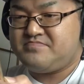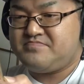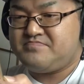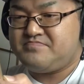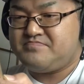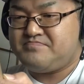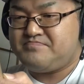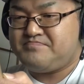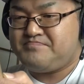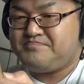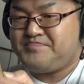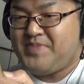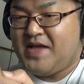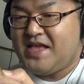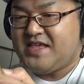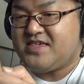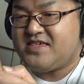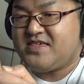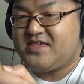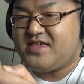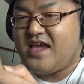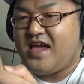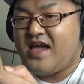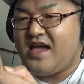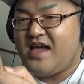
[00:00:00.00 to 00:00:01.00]
ん、
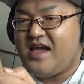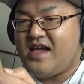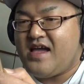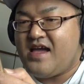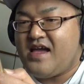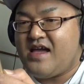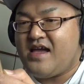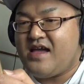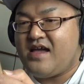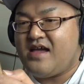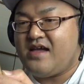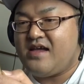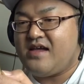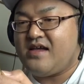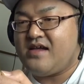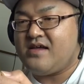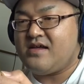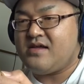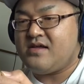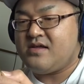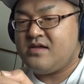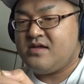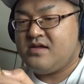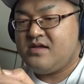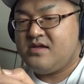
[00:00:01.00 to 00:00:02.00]

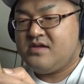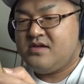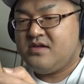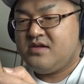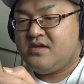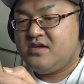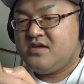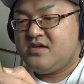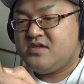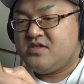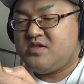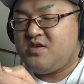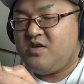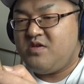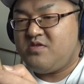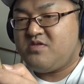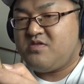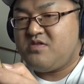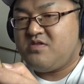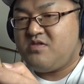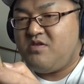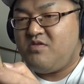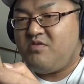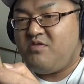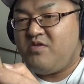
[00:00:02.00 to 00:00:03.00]
バッシャー。ちょっ
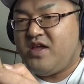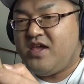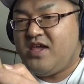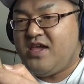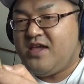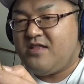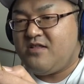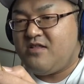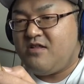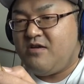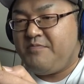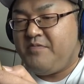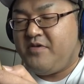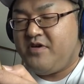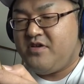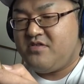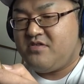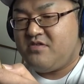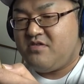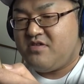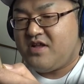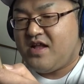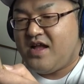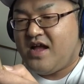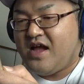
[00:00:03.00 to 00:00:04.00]
とこれ
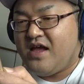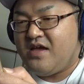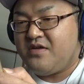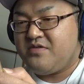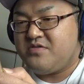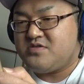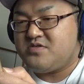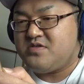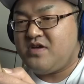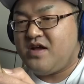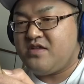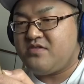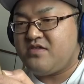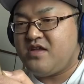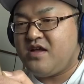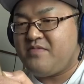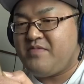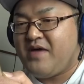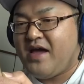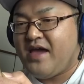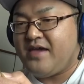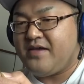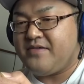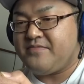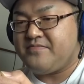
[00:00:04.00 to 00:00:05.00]
ヒットポイントで回復しないとや
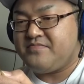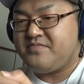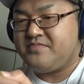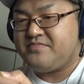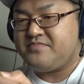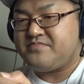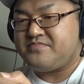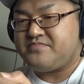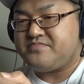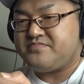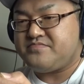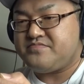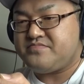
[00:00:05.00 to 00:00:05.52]
ばい。うん、